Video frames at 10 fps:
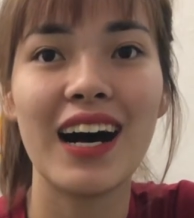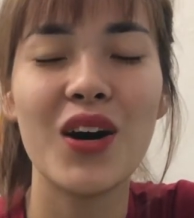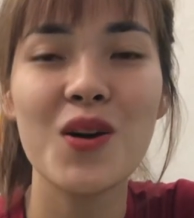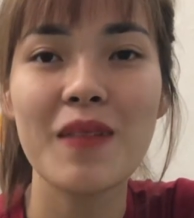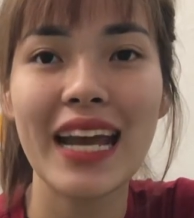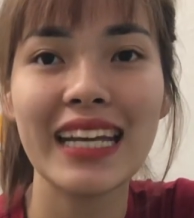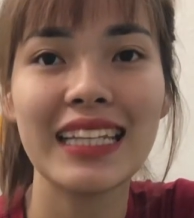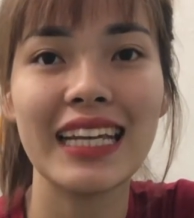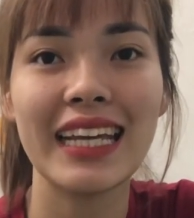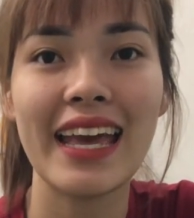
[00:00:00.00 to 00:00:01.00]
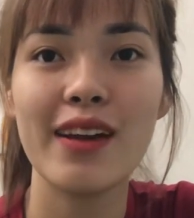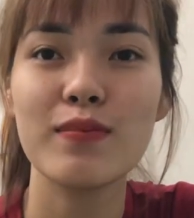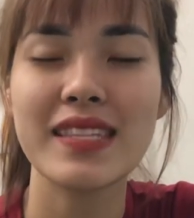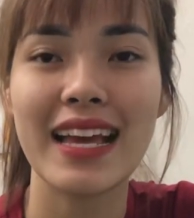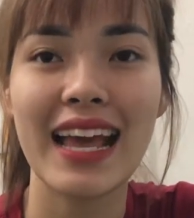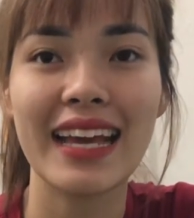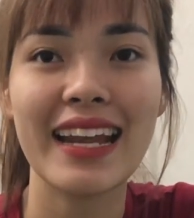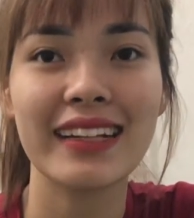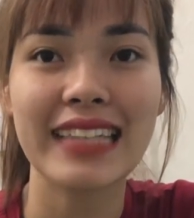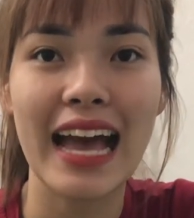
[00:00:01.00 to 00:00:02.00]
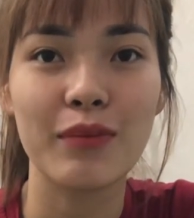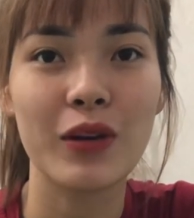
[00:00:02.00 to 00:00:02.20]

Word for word: Hôm nay thì em sẽ lại đăng tải một